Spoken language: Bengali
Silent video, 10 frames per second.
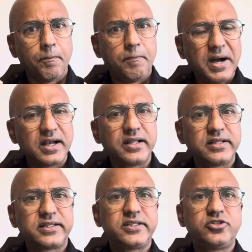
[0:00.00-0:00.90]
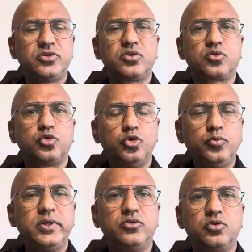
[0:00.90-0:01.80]
বাংলাদেশের জন্য
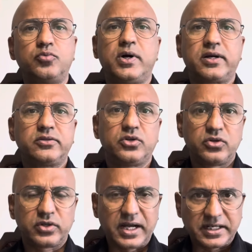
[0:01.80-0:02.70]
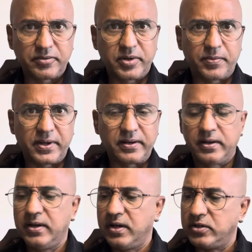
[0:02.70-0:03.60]
খুবই দুর্ভাগ্যজনক একটা ব্যাপার
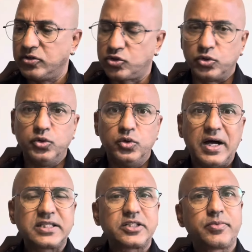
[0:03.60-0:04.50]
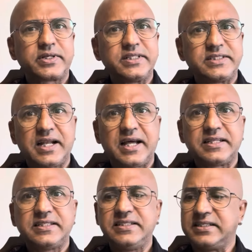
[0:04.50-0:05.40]
সো আশেপাশে যারা
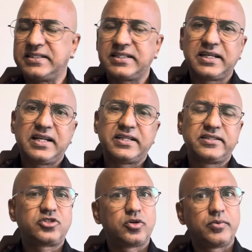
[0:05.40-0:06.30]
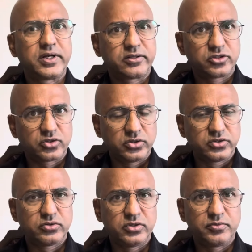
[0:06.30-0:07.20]
আছেন যে যেখানে আছেন সবাই একটু
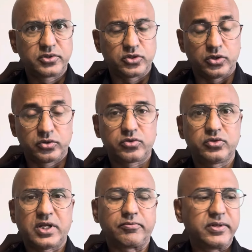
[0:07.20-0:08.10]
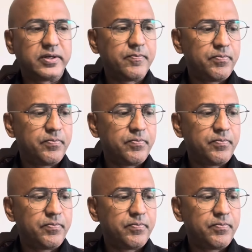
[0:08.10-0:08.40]
সচেতন এবং সতর্ক থাকবেন